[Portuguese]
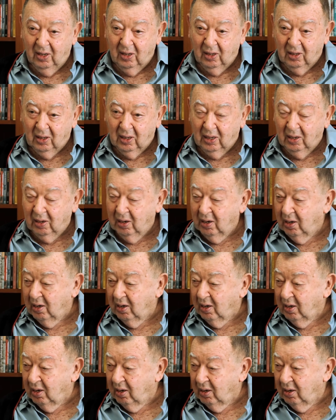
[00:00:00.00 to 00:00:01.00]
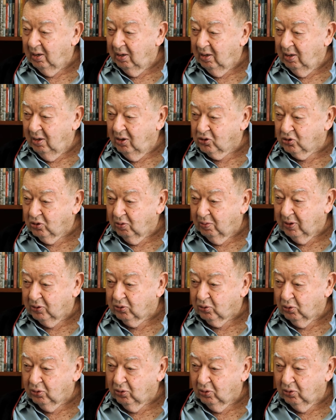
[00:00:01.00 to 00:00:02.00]
É,
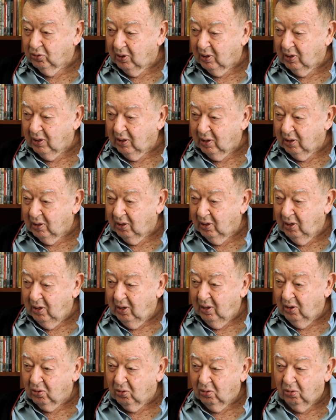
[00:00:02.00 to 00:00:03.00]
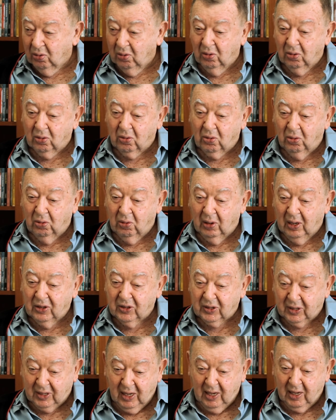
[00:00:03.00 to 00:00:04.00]
sobretudo na, com, com, a
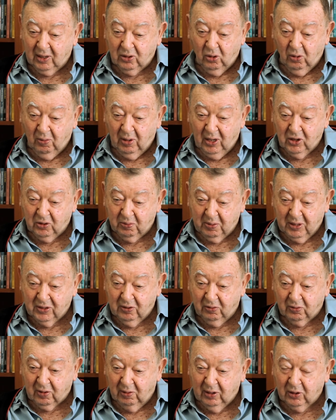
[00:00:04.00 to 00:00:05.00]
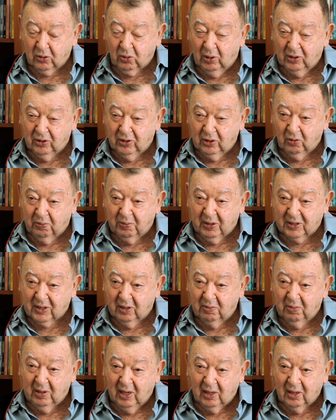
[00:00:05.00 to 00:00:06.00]
esquerda, ou mais especificamente com o antigo
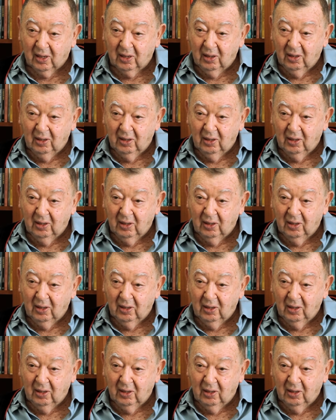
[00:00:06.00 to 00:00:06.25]
PCB, né?